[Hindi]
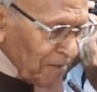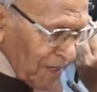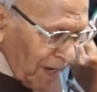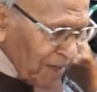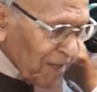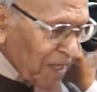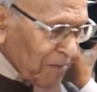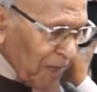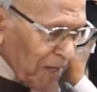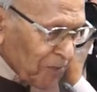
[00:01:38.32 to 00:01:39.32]
करारदाद
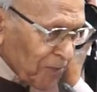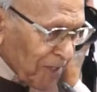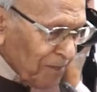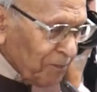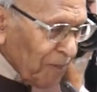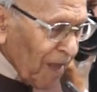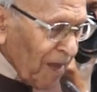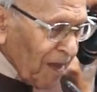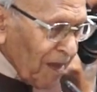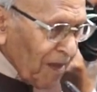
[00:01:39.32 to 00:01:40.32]
पेश हुई
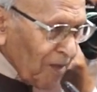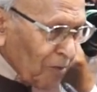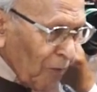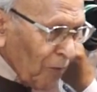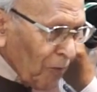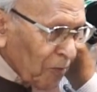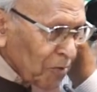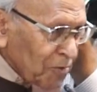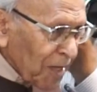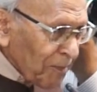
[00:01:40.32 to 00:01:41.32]
तो
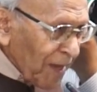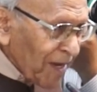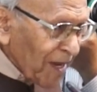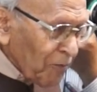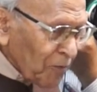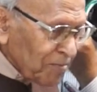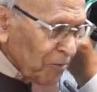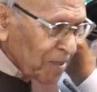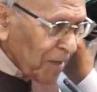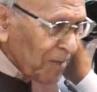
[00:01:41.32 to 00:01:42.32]
उससे पहले उस
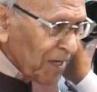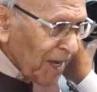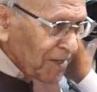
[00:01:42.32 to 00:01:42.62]
मुसम्मी का